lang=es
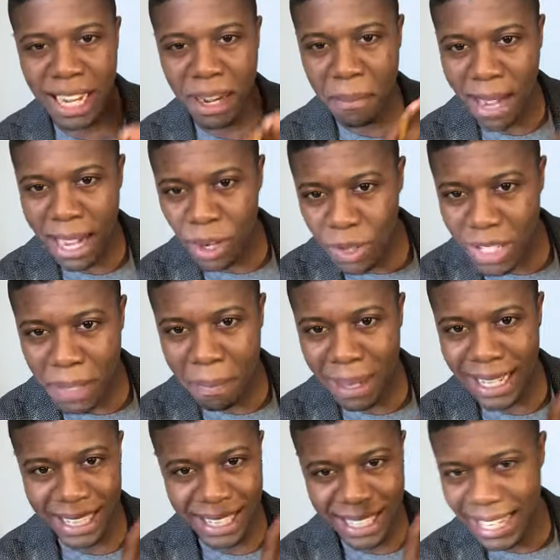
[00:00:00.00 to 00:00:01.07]
hermanos
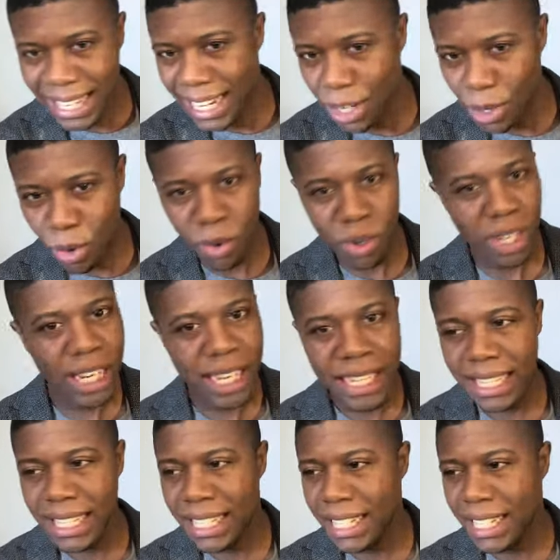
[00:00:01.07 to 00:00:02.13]
vendieron
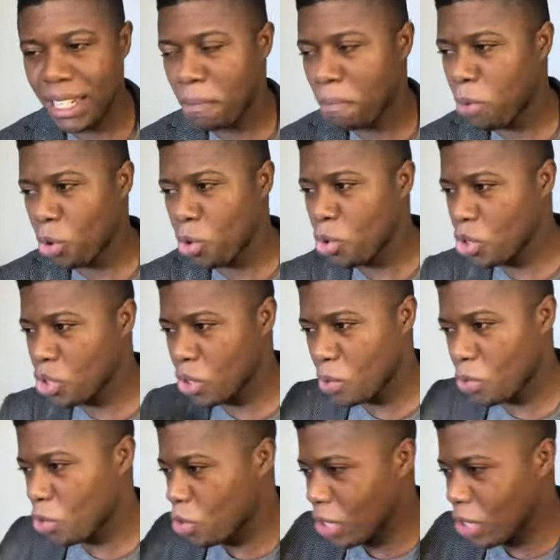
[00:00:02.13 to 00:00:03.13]
y por unos,